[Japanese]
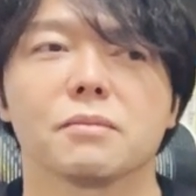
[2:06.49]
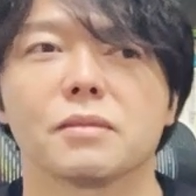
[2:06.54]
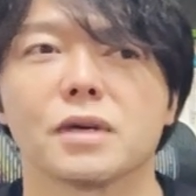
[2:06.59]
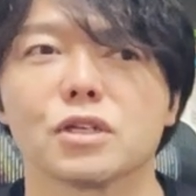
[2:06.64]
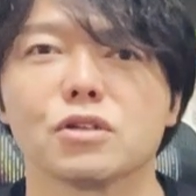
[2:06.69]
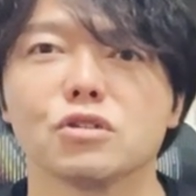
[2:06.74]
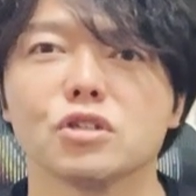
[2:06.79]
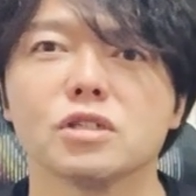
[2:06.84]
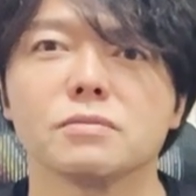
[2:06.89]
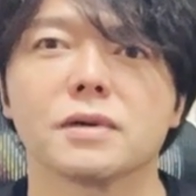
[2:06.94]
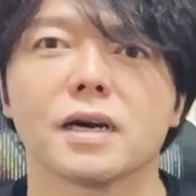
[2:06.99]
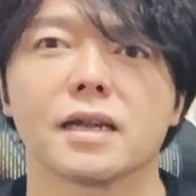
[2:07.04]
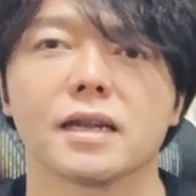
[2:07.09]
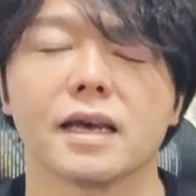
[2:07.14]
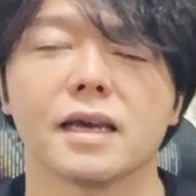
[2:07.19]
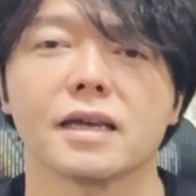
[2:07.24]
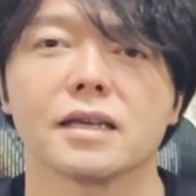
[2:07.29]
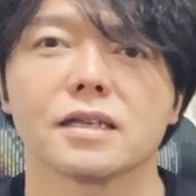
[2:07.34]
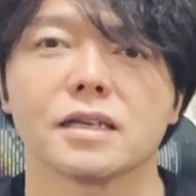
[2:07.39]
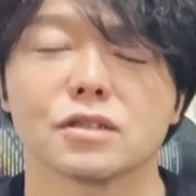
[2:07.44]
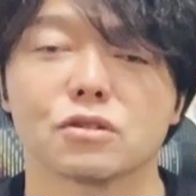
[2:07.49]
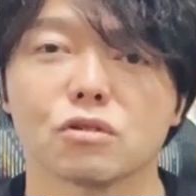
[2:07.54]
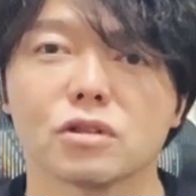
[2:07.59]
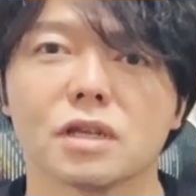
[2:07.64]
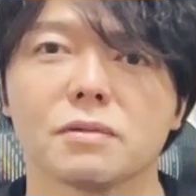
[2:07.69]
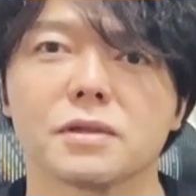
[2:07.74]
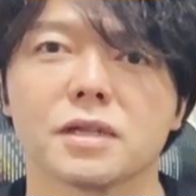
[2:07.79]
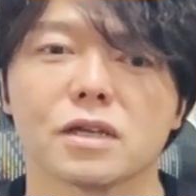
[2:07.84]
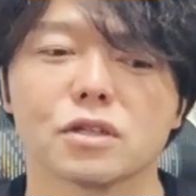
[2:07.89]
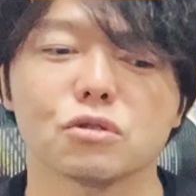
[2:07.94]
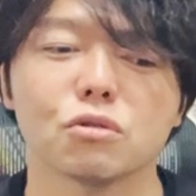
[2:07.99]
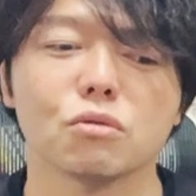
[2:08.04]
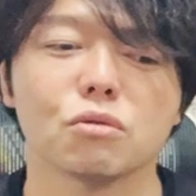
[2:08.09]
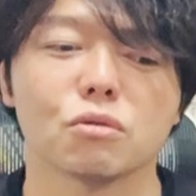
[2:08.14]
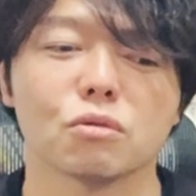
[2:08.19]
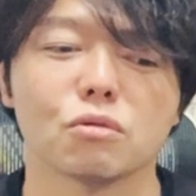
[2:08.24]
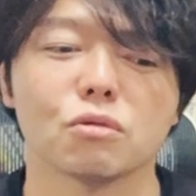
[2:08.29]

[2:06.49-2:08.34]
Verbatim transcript: まあ、YouTube r はねそういった意味ではちょっ